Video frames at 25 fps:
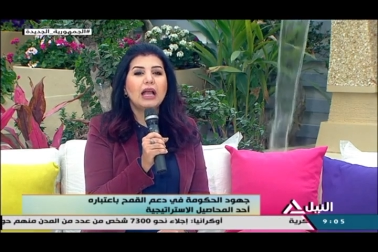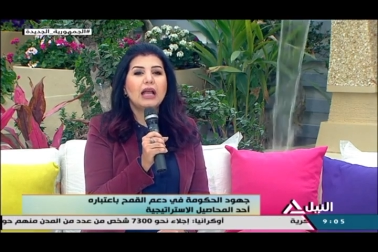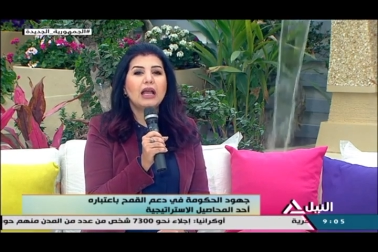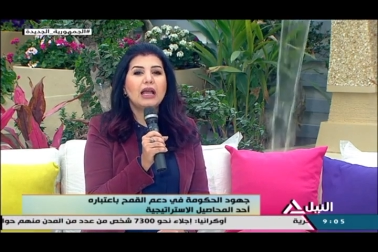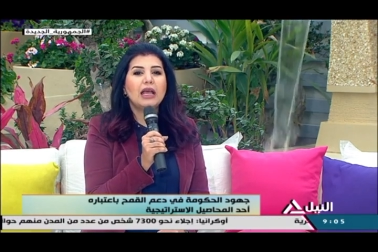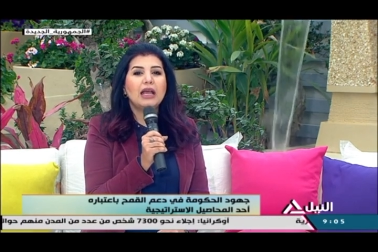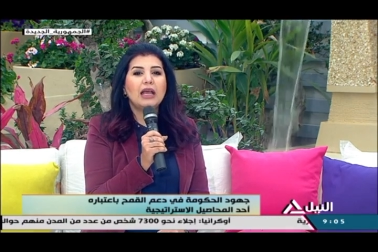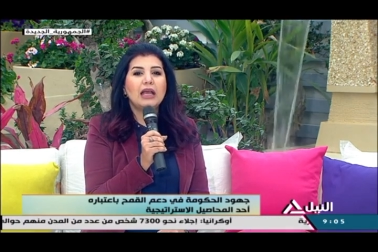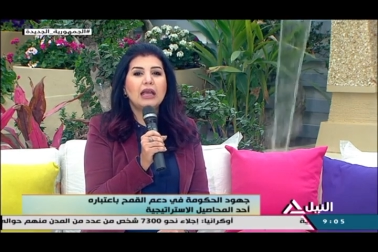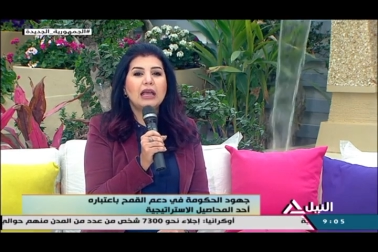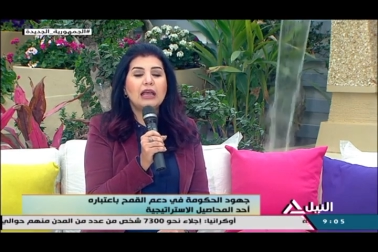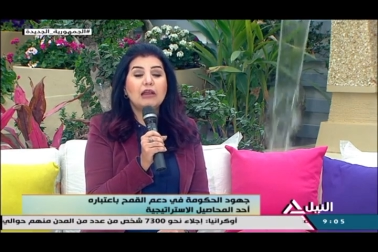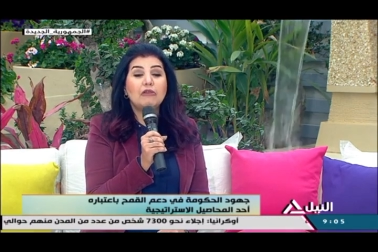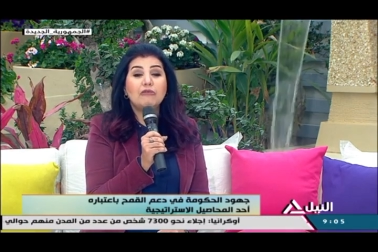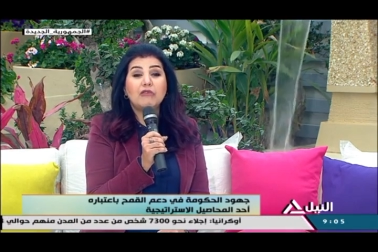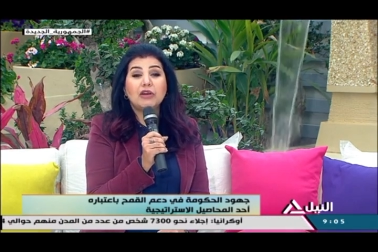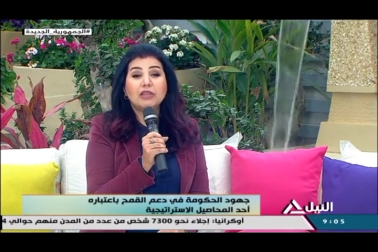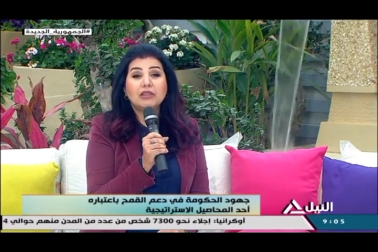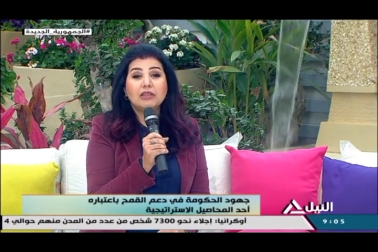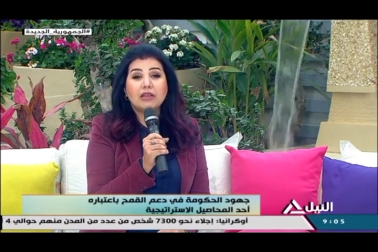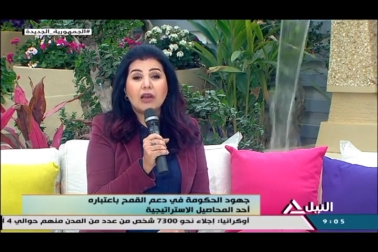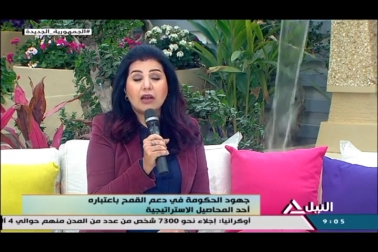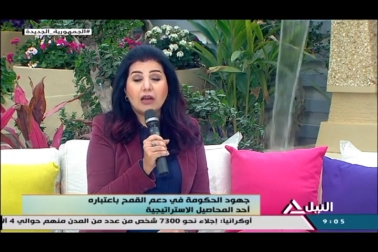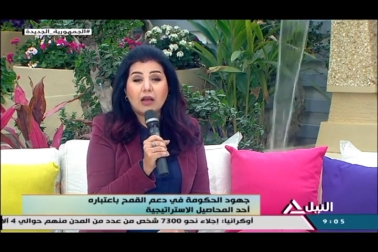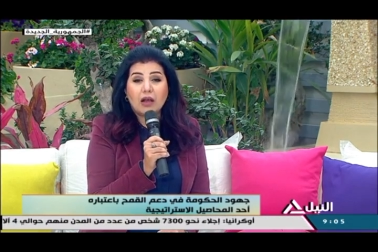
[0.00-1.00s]
آه،
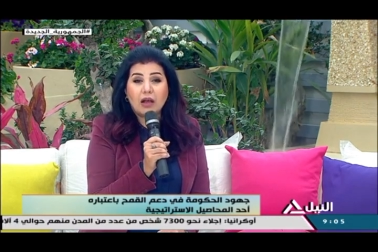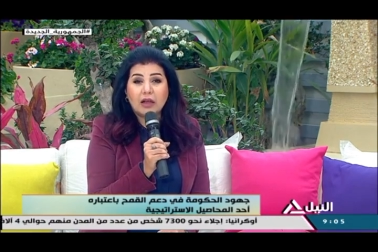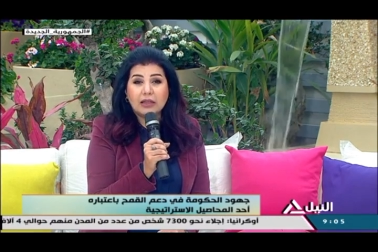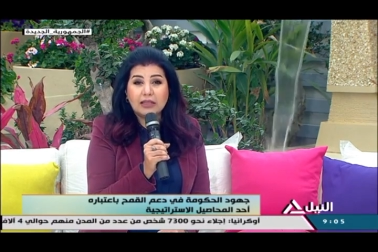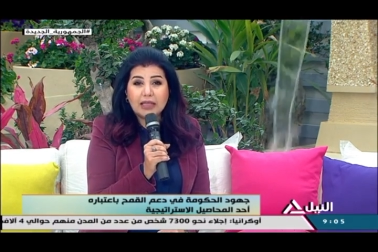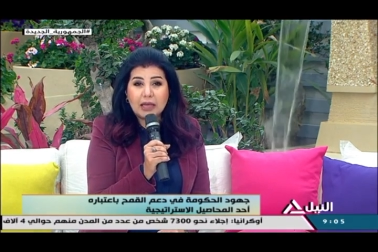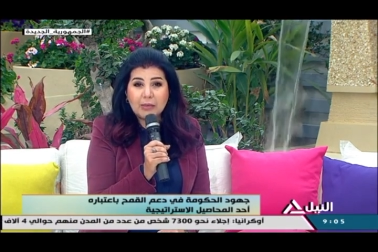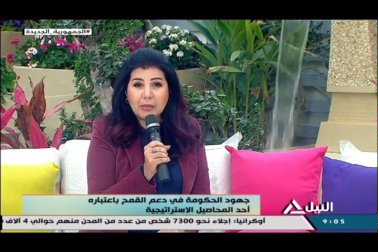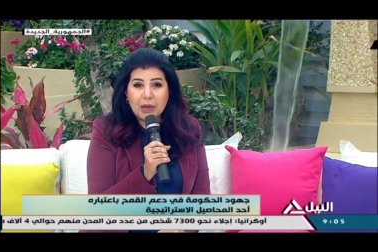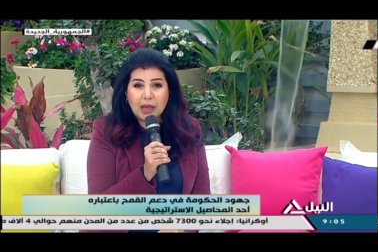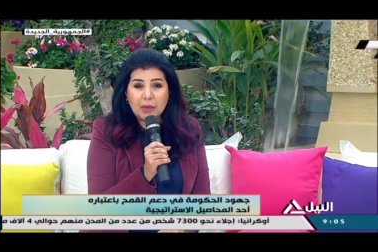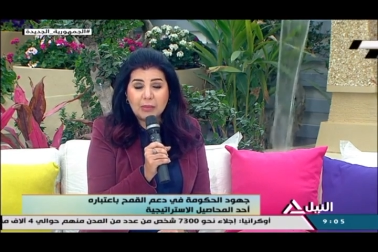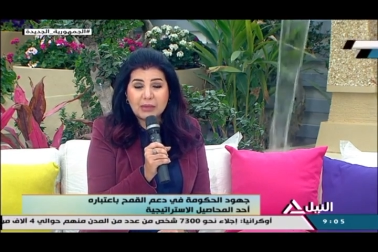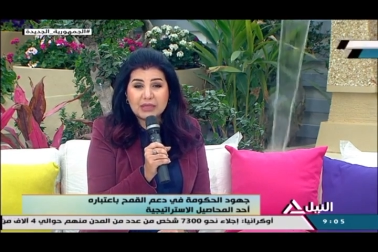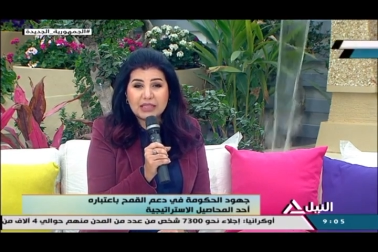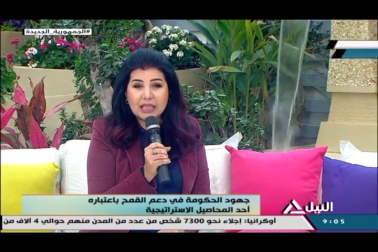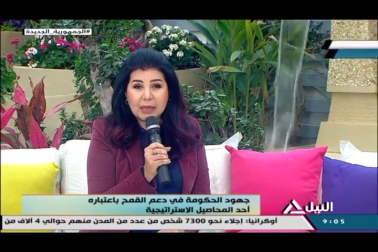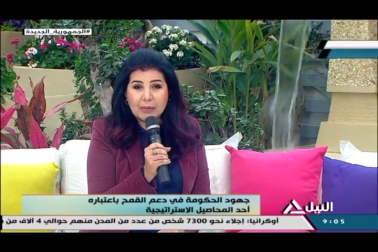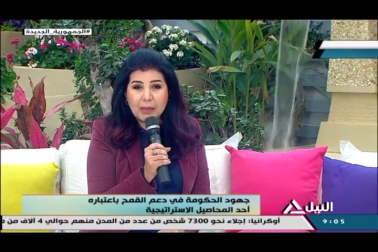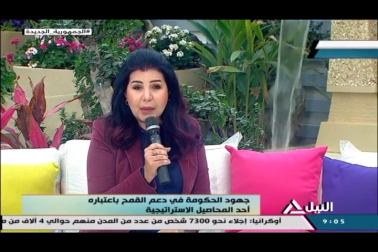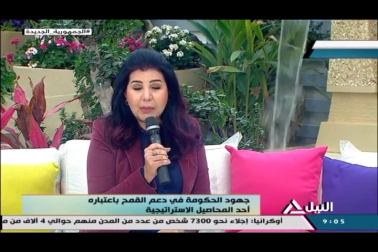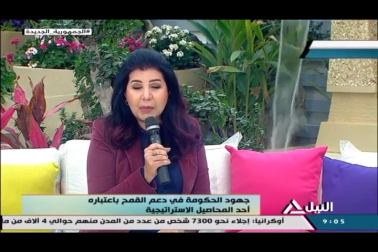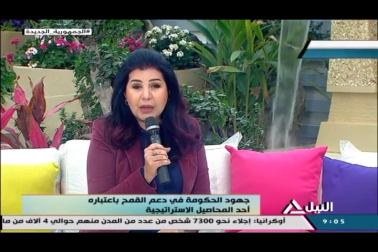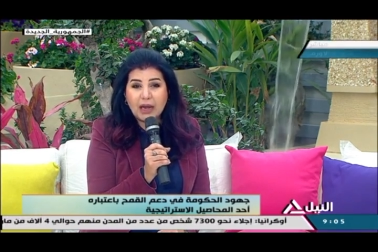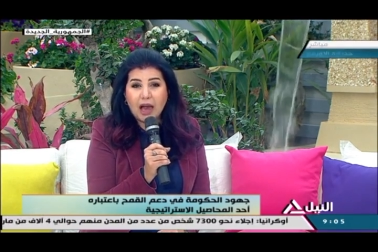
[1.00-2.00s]
الفتره القادمه
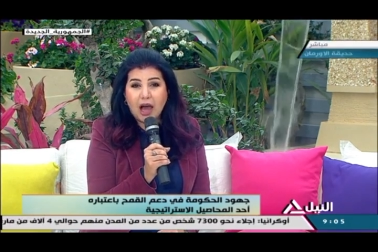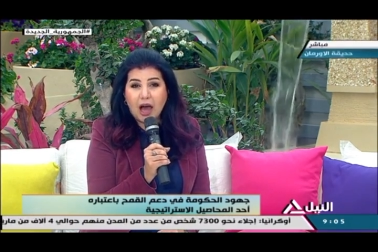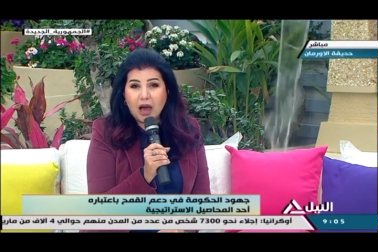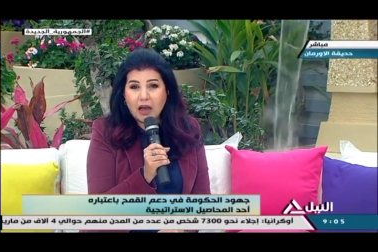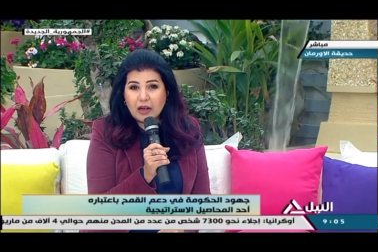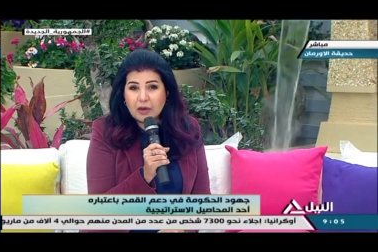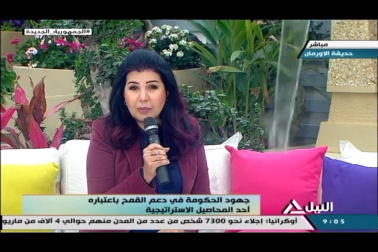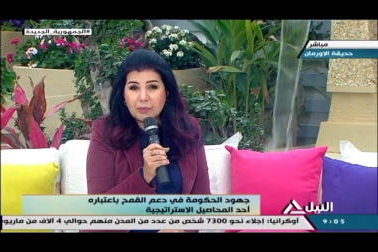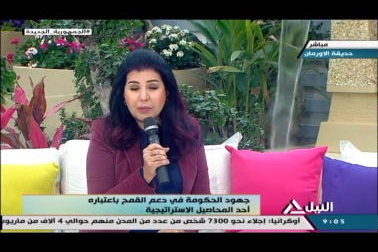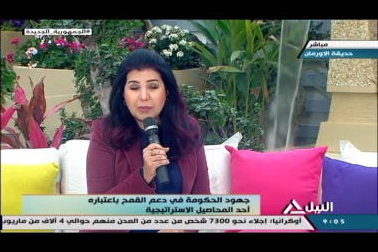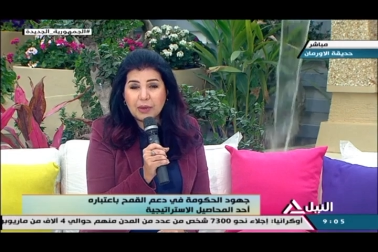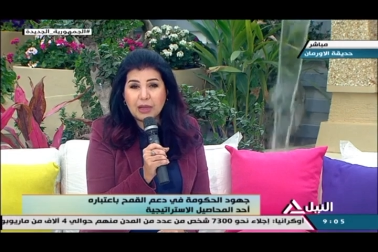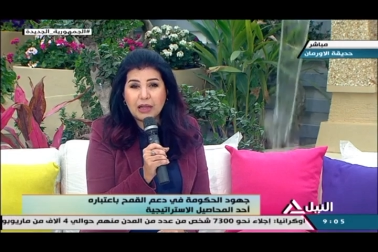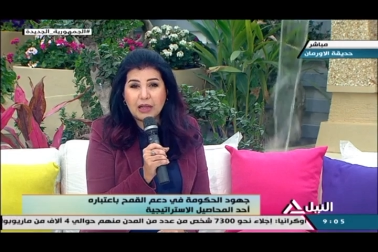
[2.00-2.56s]
بسبب الحرب